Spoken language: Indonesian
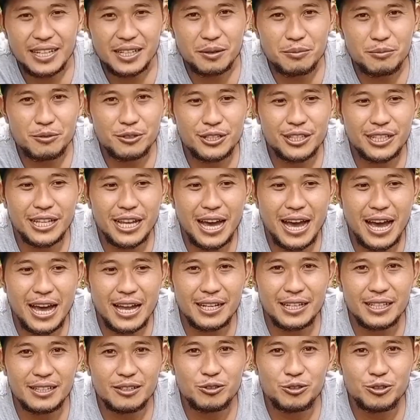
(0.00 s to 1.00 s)
Dan
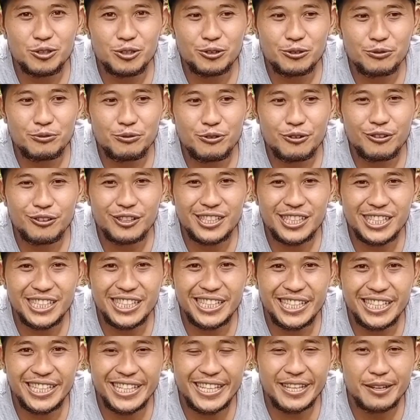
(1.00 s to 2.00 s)
kemudian untuk
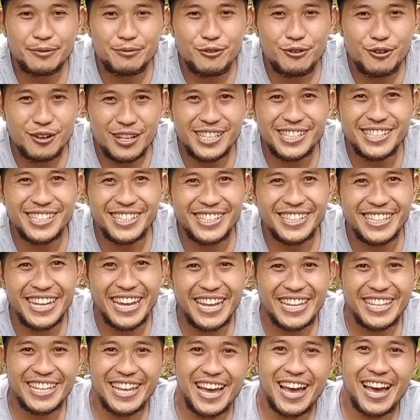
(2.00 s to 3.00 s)

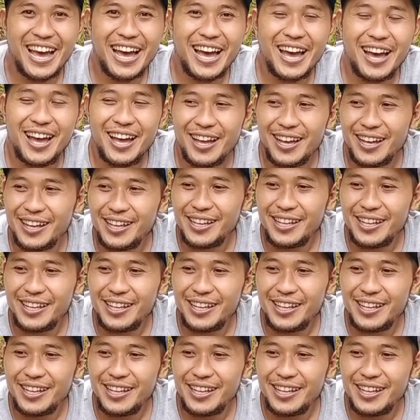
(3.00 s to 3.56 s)
fungisidanya